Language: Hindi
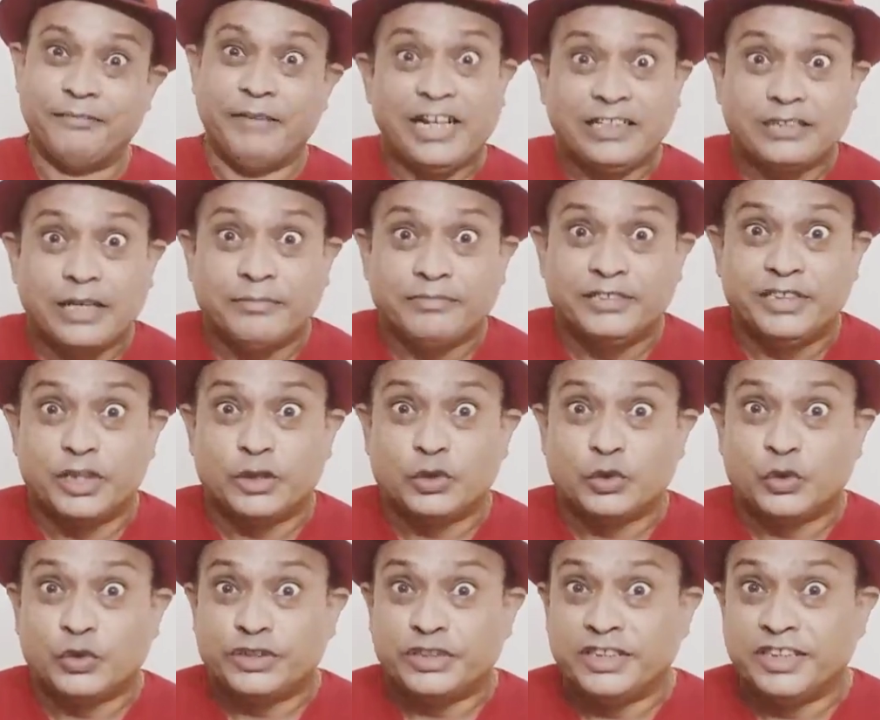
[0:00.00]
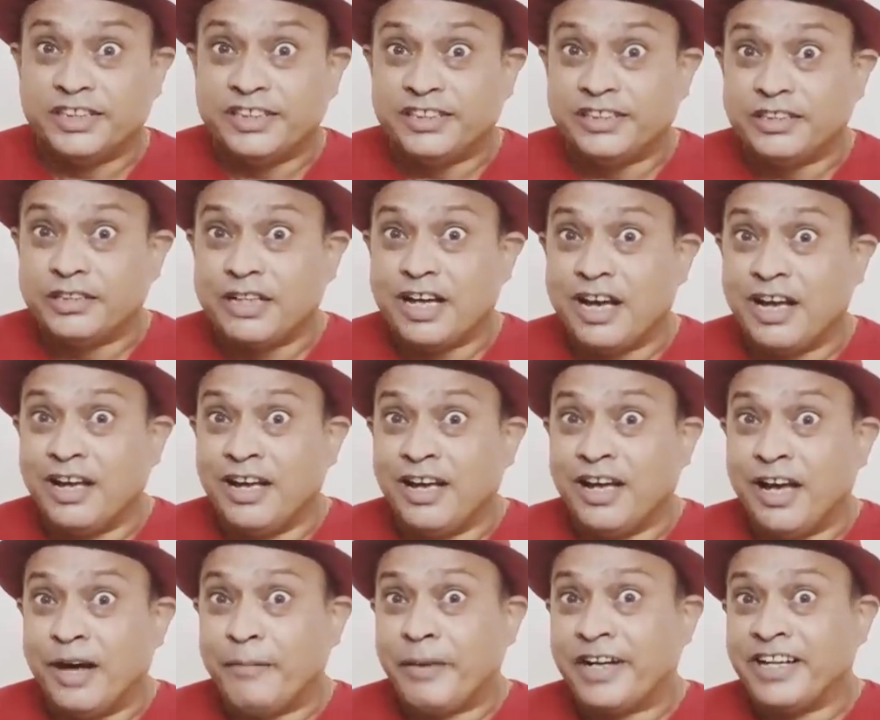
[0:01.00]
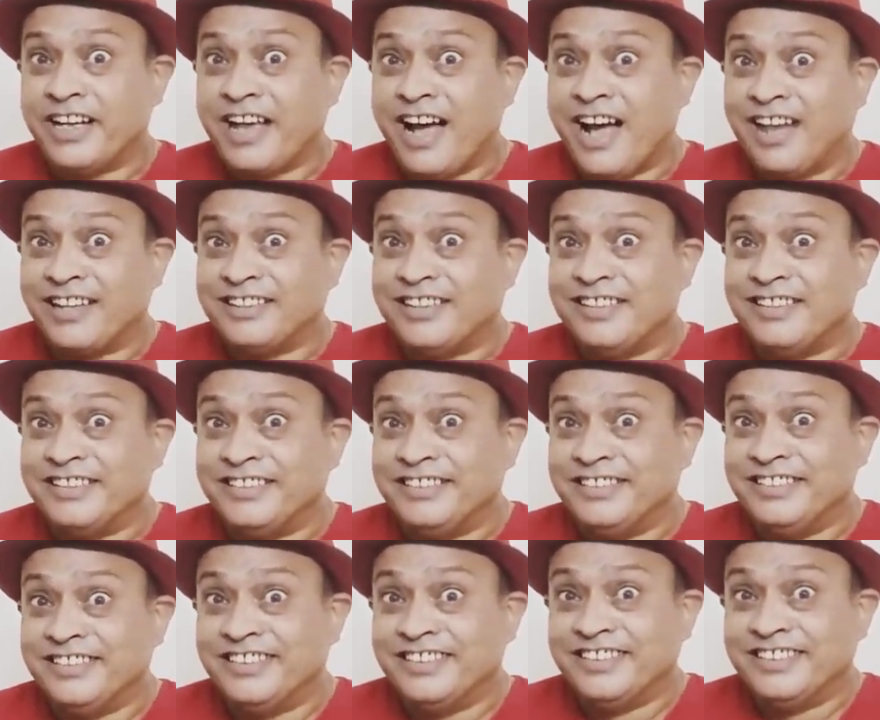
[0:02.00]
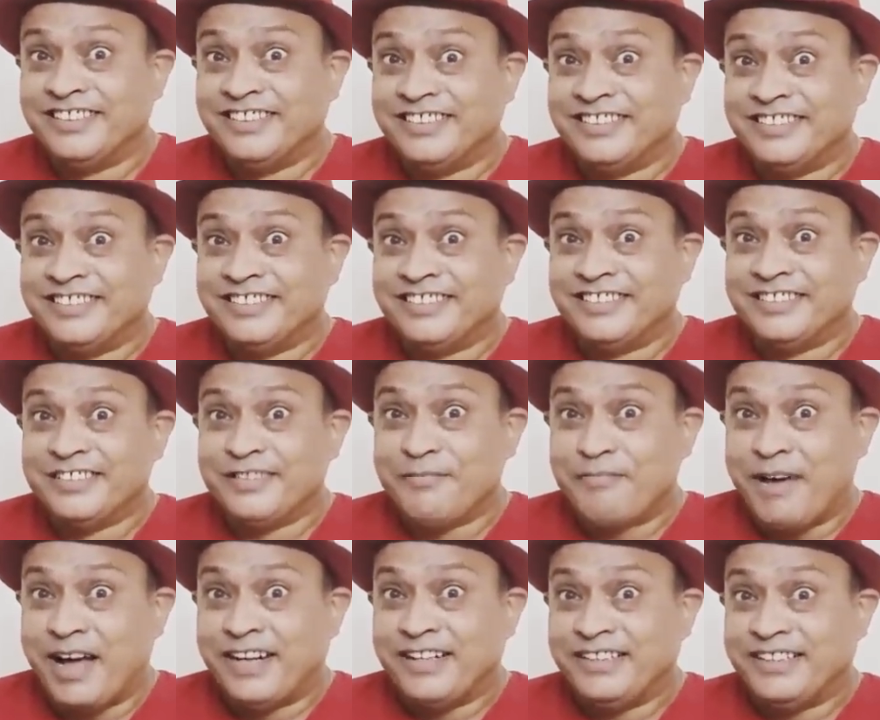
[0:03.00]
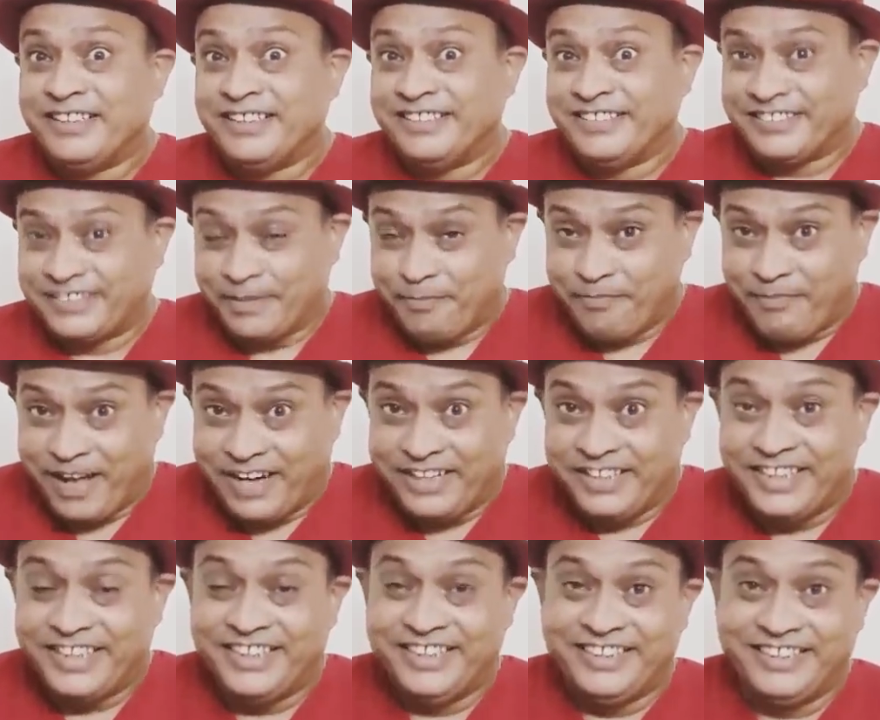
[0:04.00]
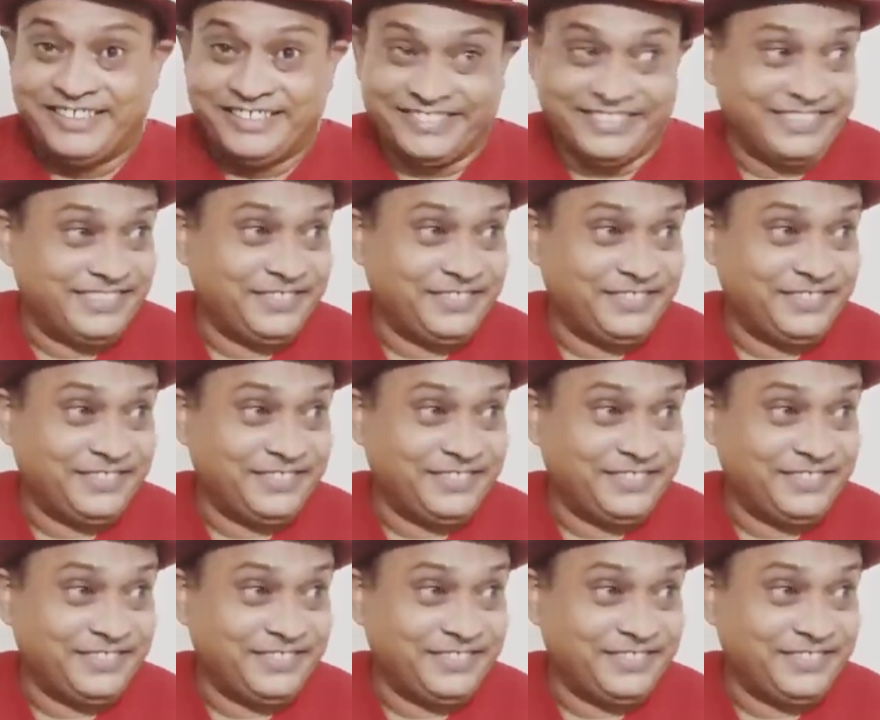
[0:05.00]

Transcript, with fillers: भाई साहब ये सोचिए हमारे आदरणीय माननीय सम्माननीय